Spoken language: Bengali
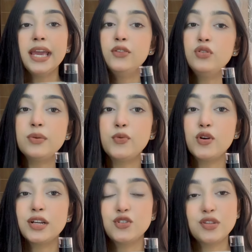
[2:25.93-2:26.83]
এই দুইটা
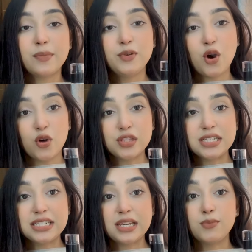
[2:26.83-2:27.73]
প্রোডাক্ট যদি আপনি
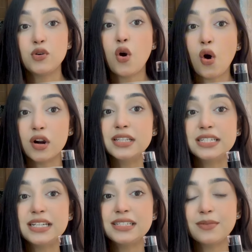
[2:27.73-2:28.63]
অথেন্টিক এবং
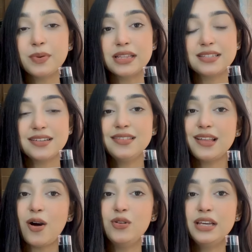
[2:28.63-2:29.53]
অরিজিনালটা পেতে চান
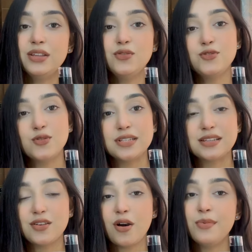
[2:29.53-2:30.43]
তাহলে কিন্তু চলে
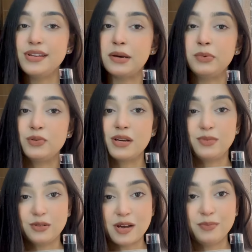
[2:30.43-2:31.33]
যেতে হবে ডাব্লিউ
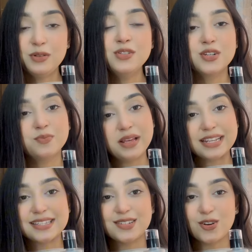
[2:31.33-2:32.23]
ডাব্লিউ ডাব্লিউ ডট
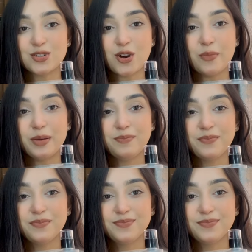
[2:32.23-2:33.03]
বেলাসি ডট কমে